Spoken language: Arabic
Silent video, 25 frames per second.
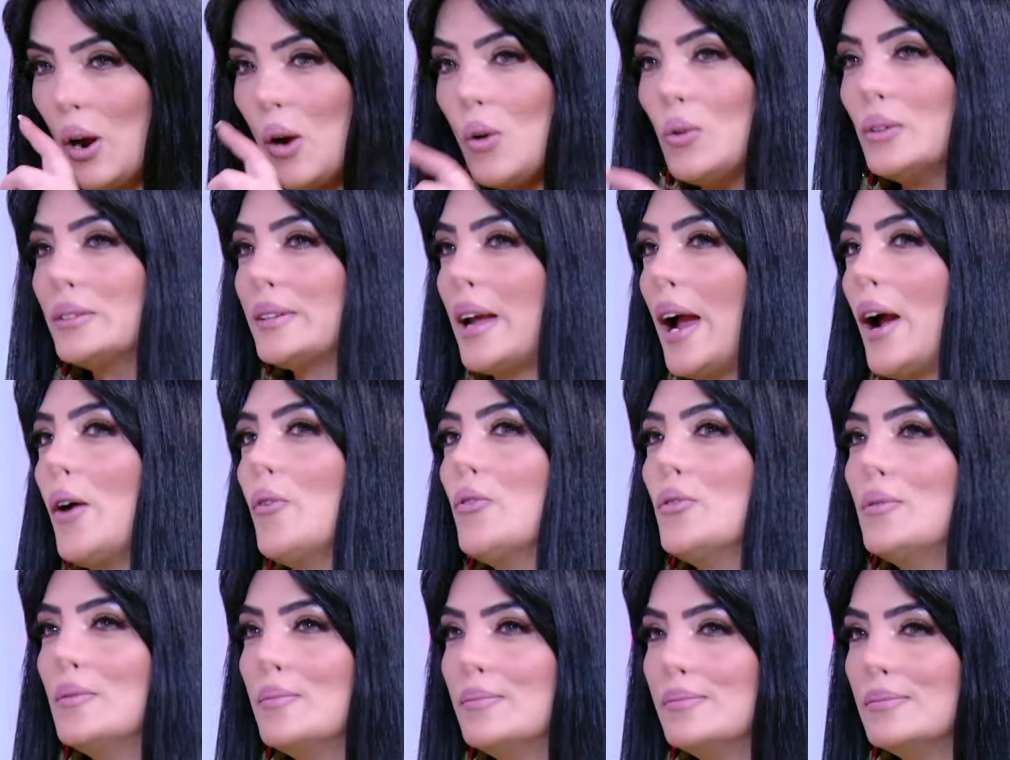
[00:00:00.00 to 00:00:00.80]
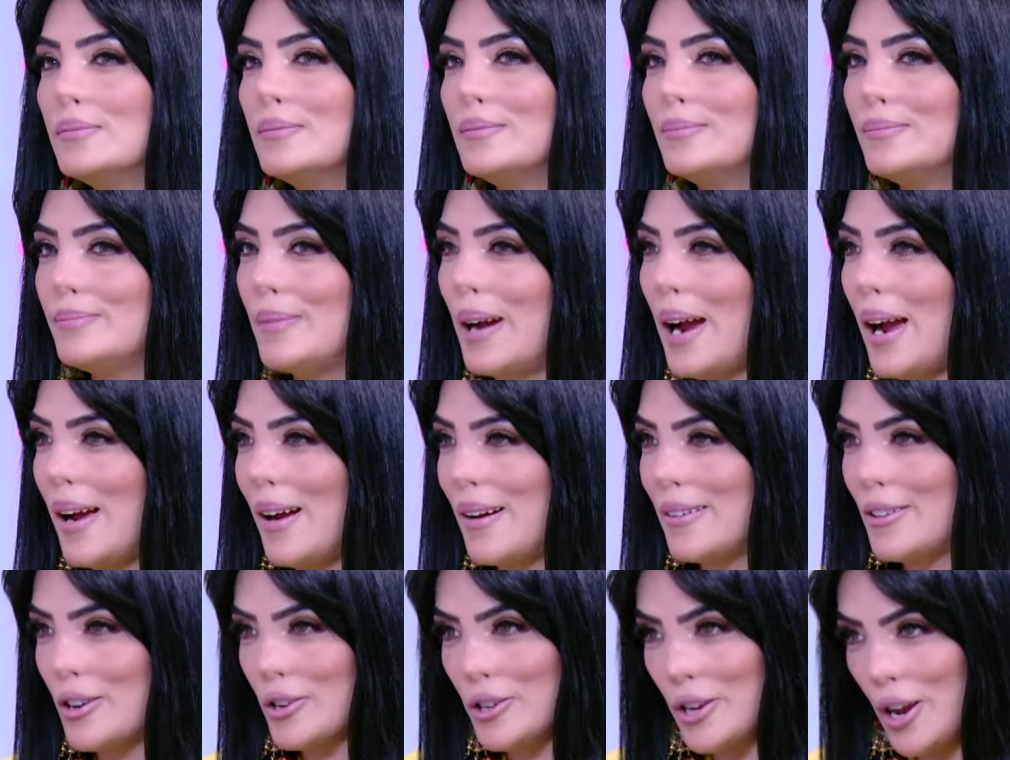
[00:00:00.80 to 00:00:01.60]
اول تعاون
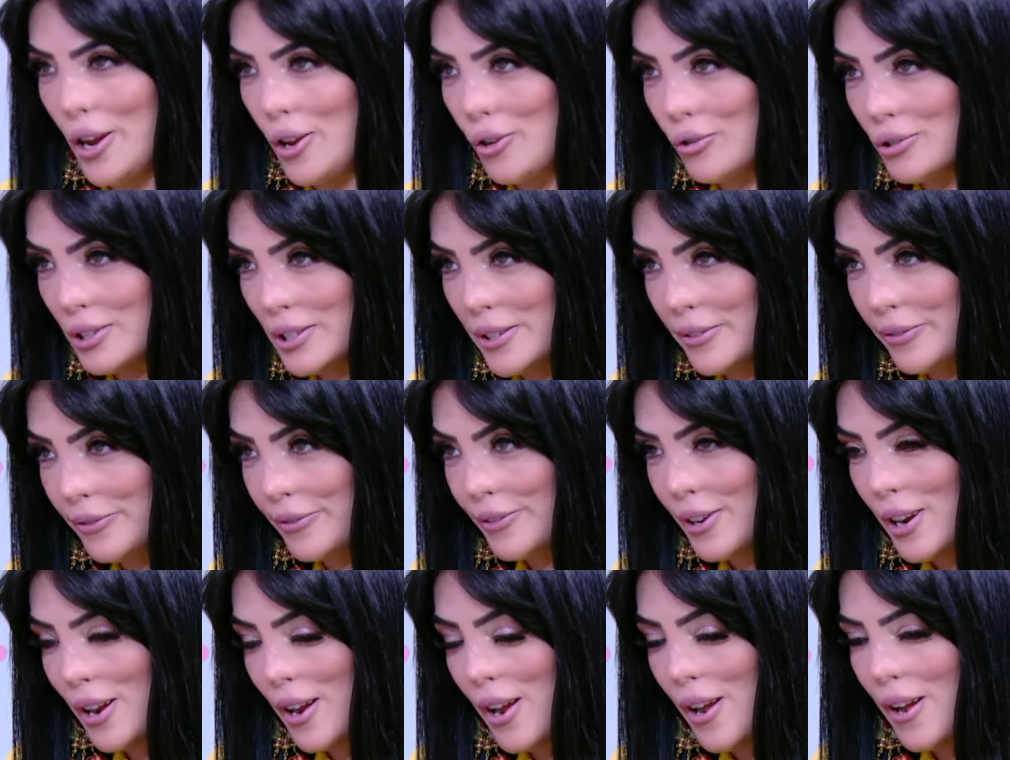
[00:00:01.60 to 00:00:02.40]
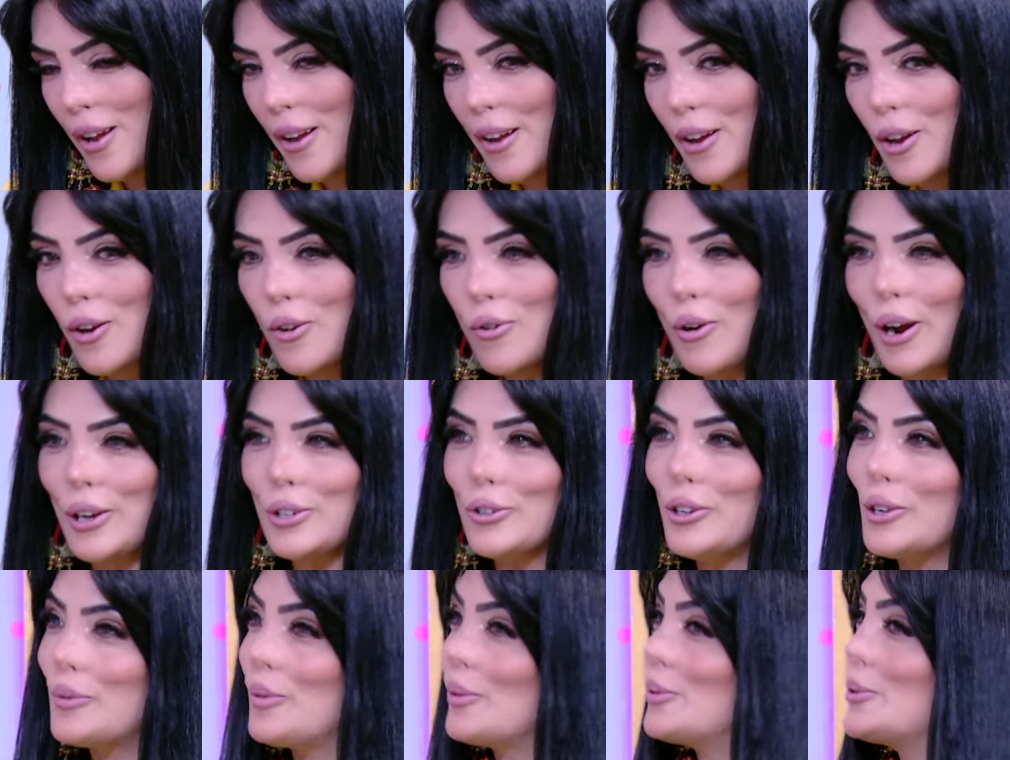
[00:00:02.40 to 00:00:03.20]
مع رانيا يوسف عايزه
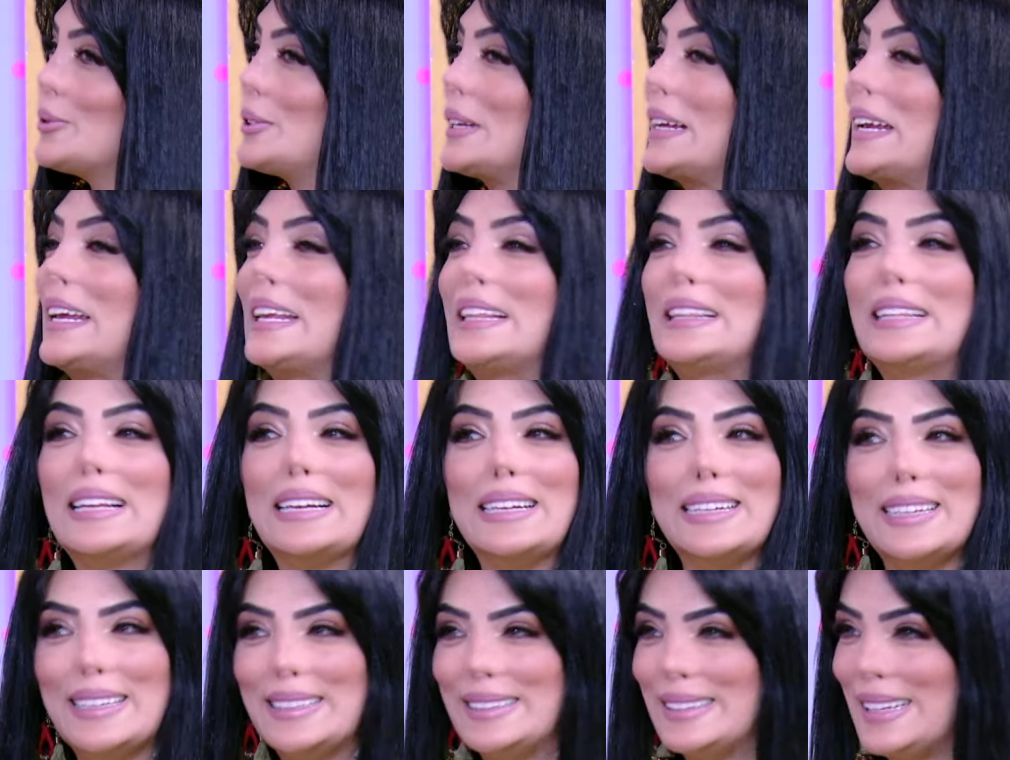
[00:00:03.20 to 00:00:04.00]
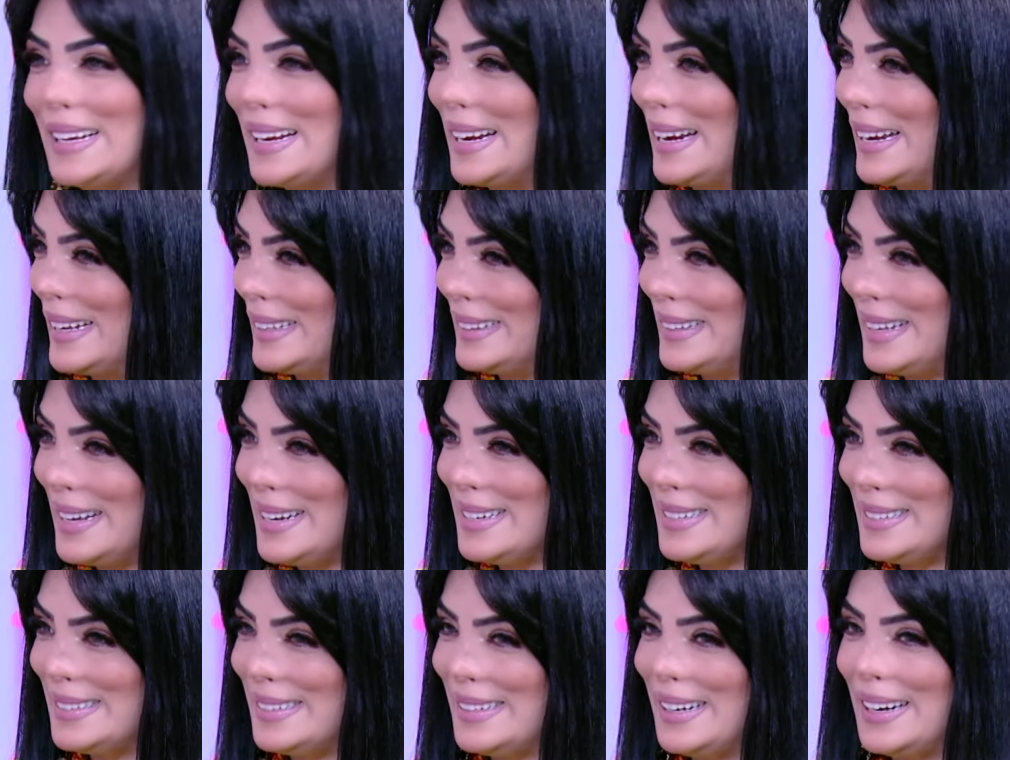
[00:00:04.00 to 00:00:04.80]
اقول لك مبسوطه جدا جدا جدا
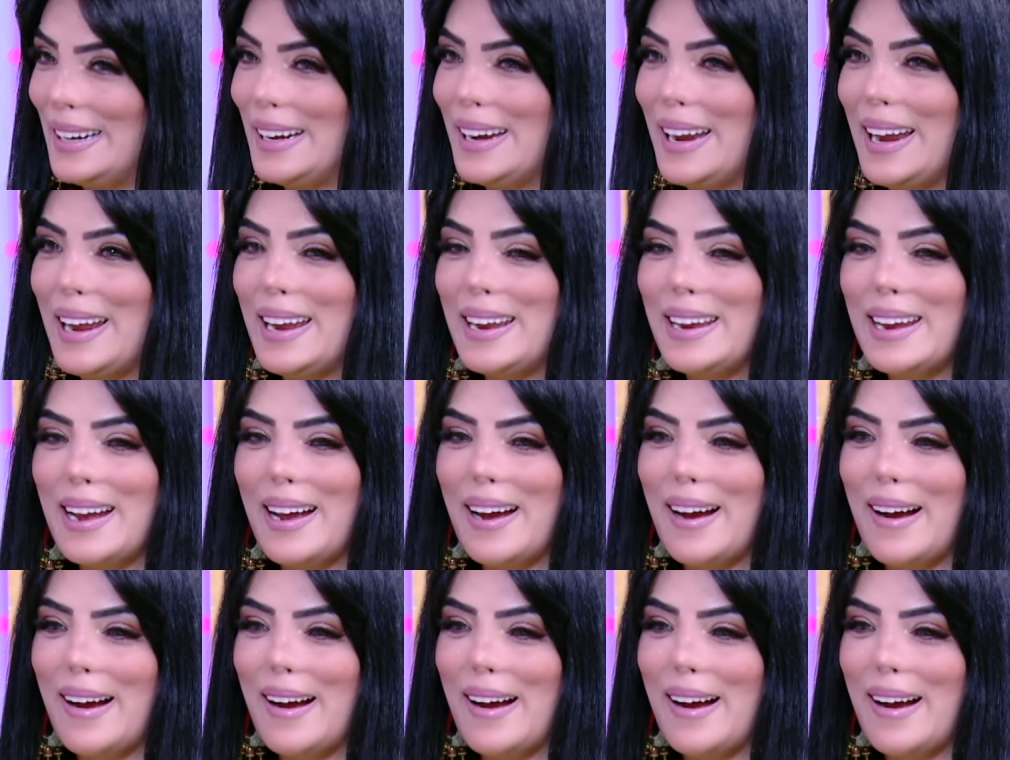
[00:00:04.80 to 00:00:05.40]
ان هي